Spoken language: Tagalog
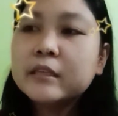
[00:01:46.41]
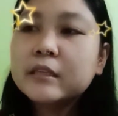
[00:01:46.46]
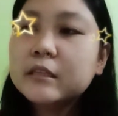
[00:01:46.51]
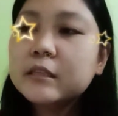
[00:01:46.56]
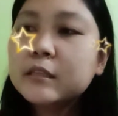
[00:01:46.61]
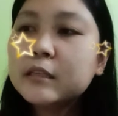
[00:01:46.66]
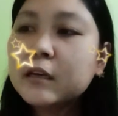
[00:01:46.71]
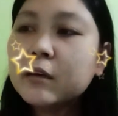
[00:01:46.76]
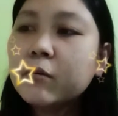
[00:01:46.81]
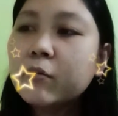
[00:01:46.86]

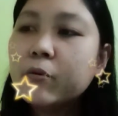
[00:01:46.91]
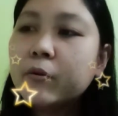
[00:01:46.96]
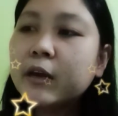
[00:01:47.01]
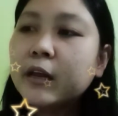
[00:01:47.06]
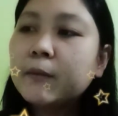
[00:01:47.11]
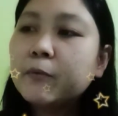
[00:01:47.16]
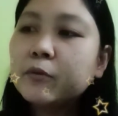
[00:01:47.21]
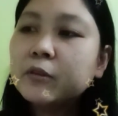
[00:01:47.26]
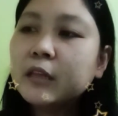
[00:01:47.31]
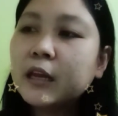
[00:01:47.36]
sa
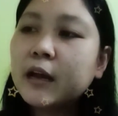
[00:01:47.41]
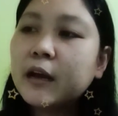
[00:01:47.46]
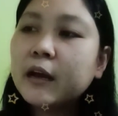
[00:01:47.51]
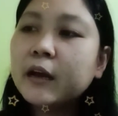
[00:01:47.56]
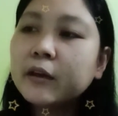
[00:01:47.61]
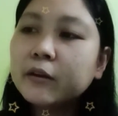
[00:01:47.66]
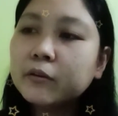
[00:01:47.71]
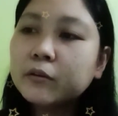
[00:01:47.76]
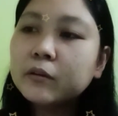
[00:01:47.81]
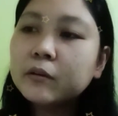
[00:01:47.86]
Google, punta lang
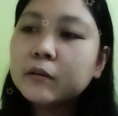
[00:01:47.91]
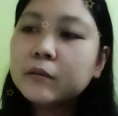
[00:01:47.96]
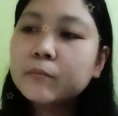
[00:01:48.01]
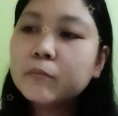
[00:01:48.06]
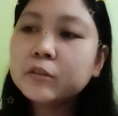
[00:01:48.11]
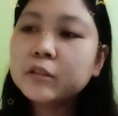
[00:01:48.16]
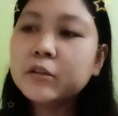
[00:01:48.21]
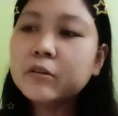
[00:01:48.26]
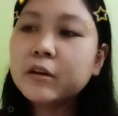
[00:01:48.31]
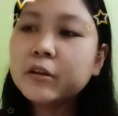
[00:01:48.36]
kayo,
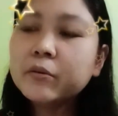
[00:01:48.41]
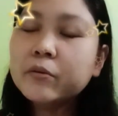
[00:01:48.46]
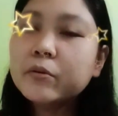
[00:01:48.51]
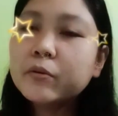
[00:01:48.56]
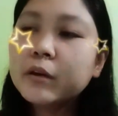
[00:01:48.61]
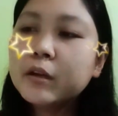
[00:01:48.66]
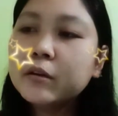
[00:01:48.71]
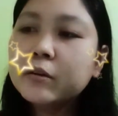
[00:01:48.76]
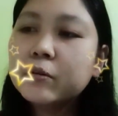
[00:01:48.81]
buksan nyo lang yung Google